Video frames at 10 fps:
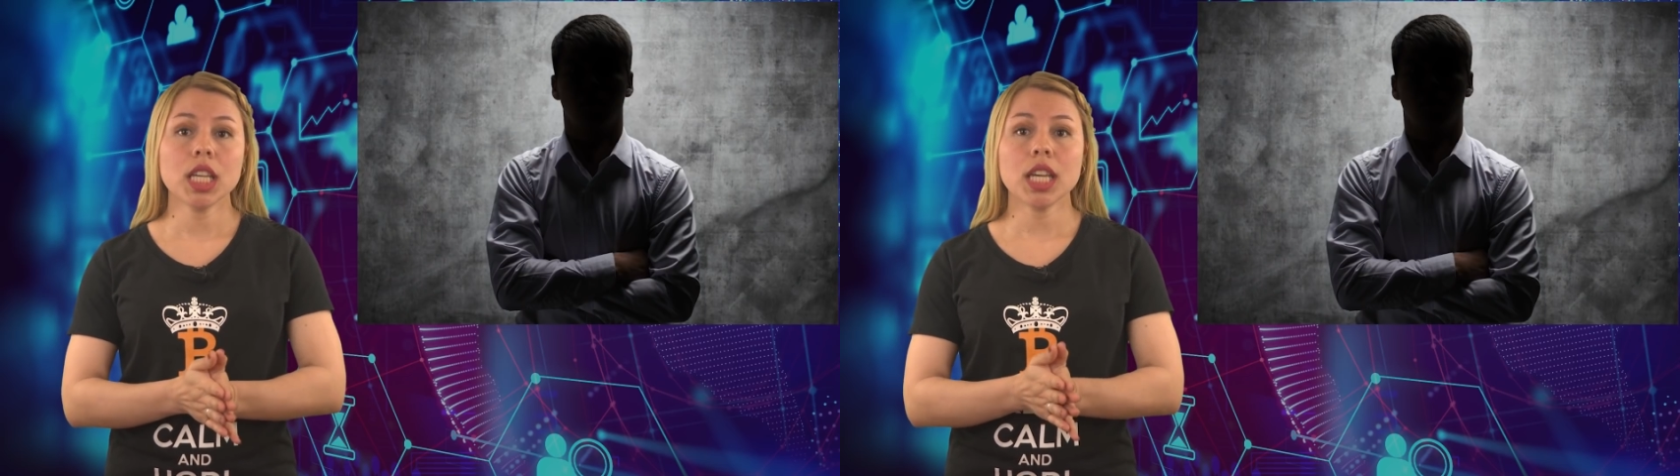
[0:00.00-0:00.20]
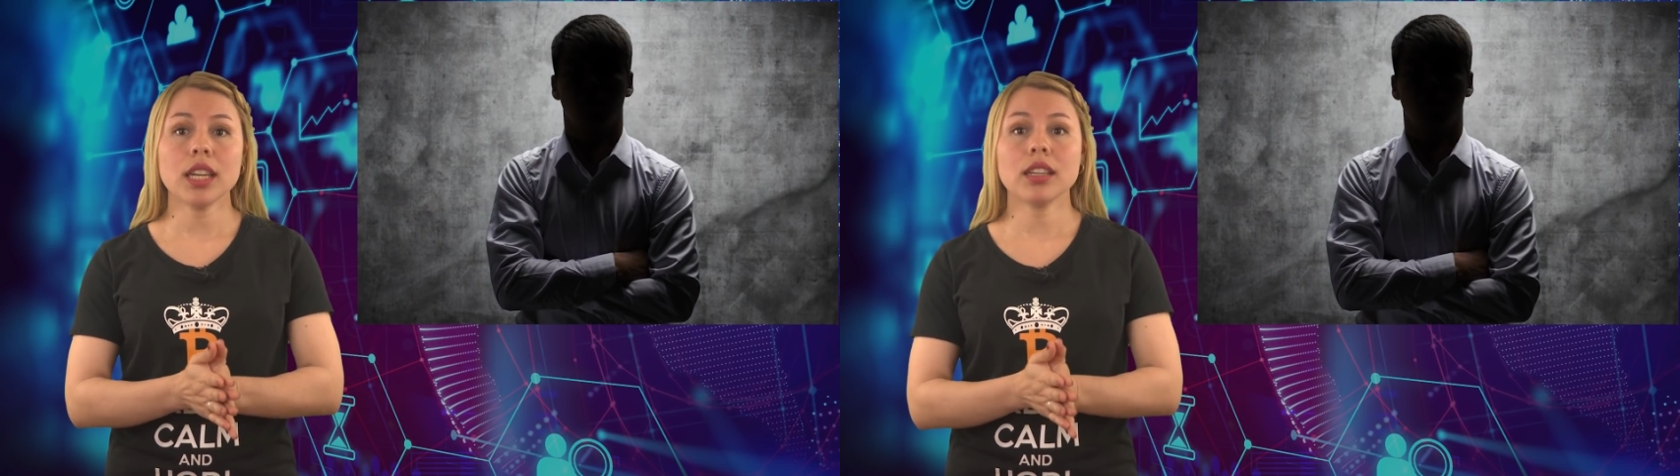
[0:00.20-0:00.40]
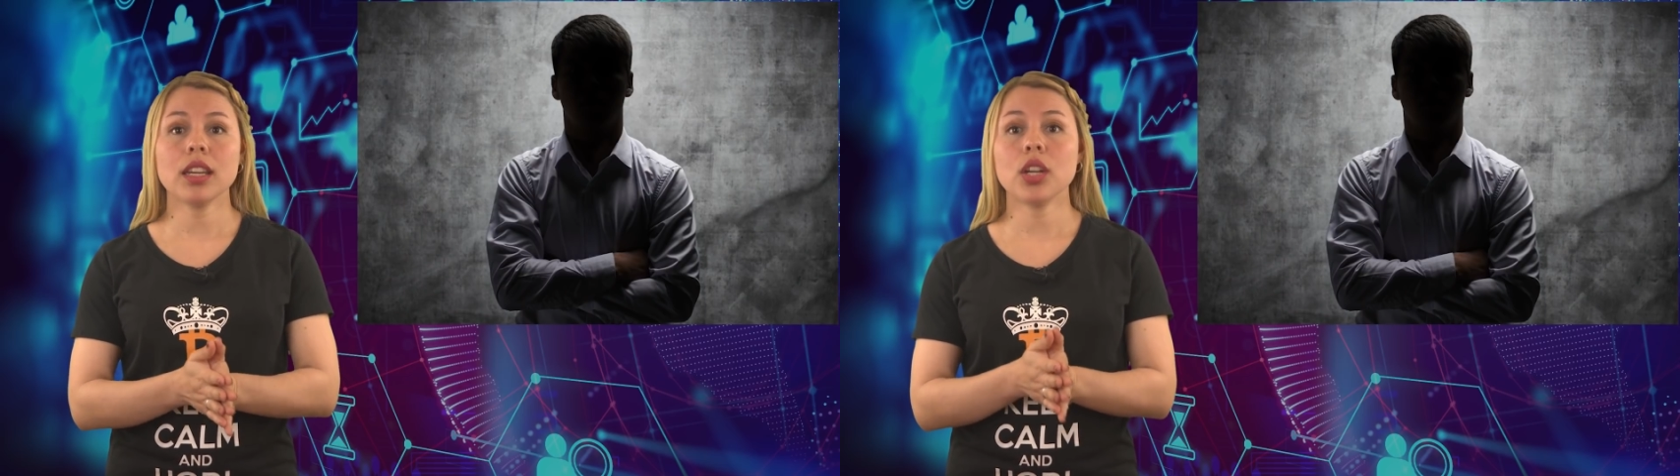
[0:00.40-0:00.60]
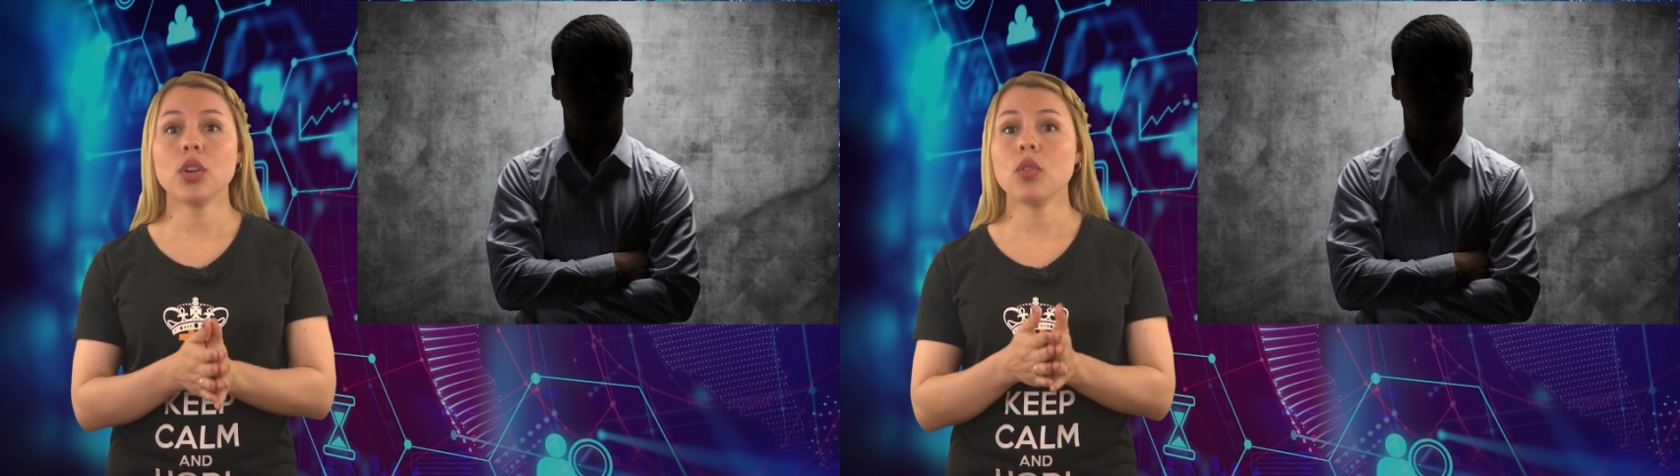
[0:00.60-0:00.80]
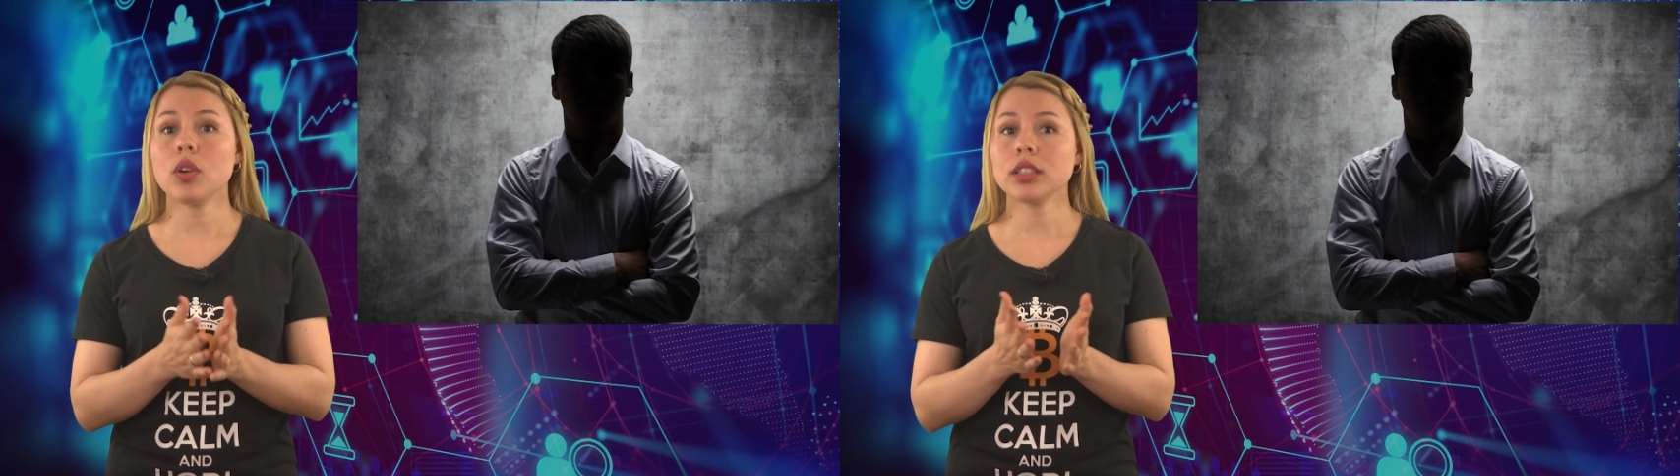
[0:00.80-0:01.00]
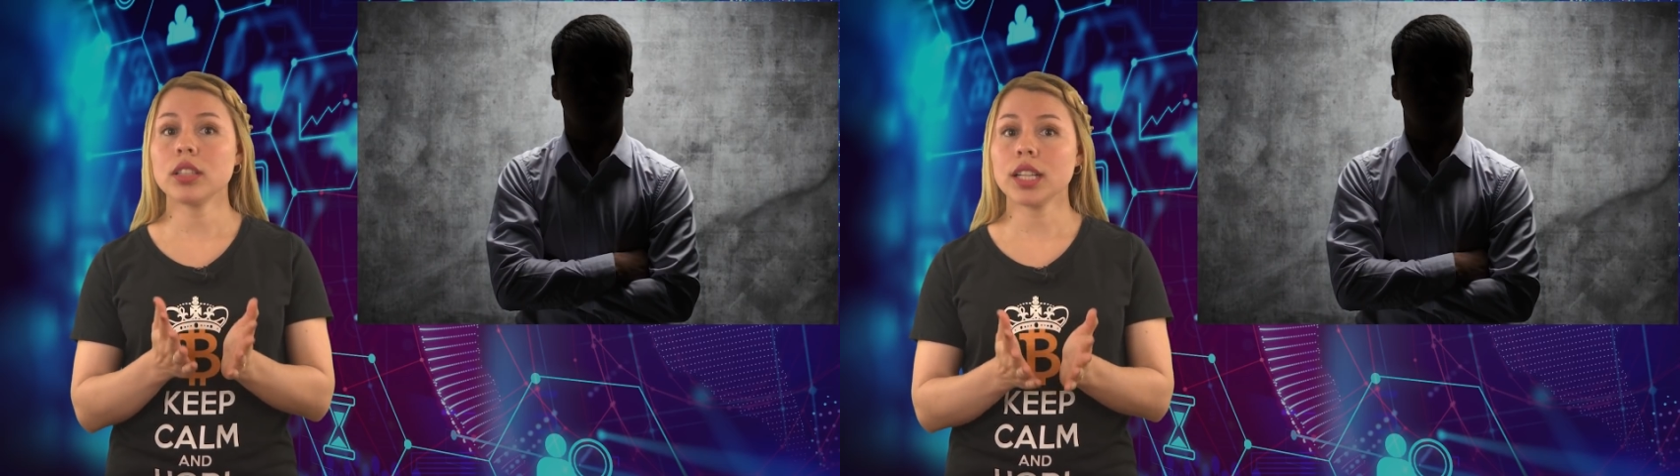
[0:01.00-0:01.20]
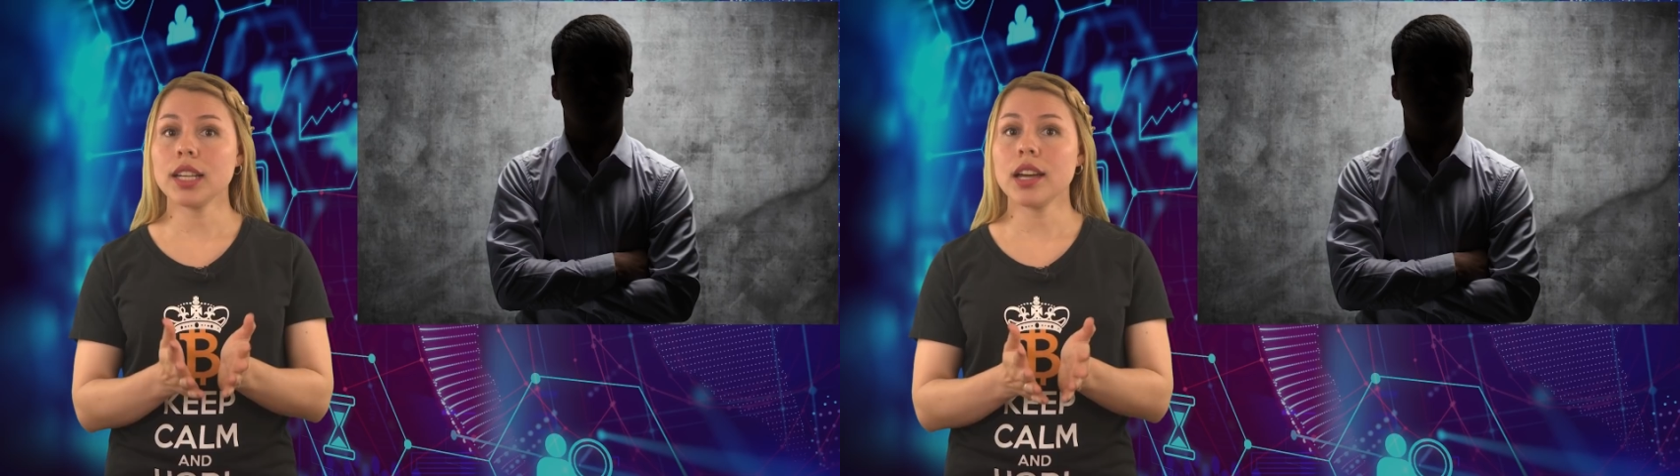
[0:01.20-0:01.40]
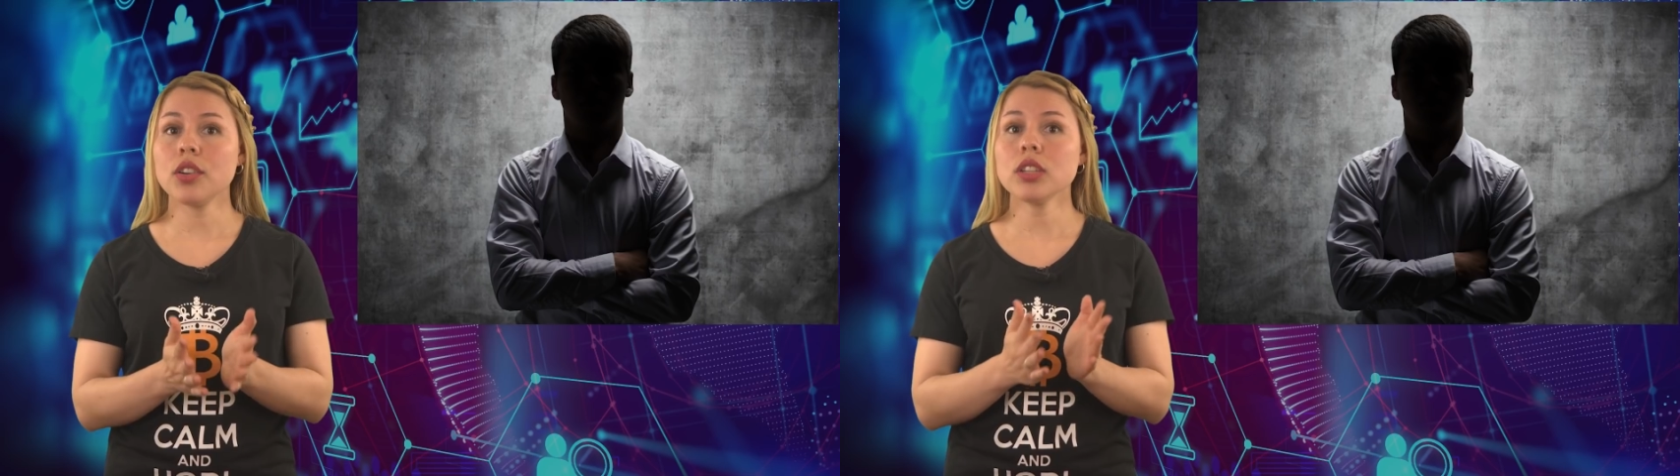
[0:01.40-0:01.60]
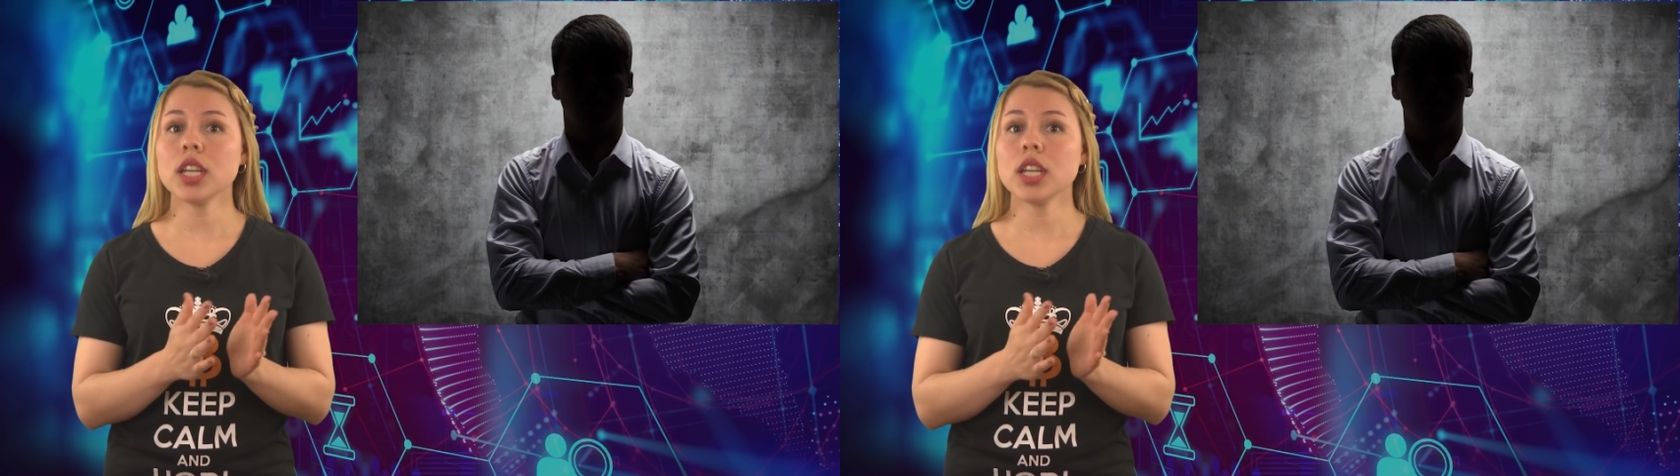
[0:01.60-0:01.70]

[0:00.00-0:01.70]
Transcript: es que no está claro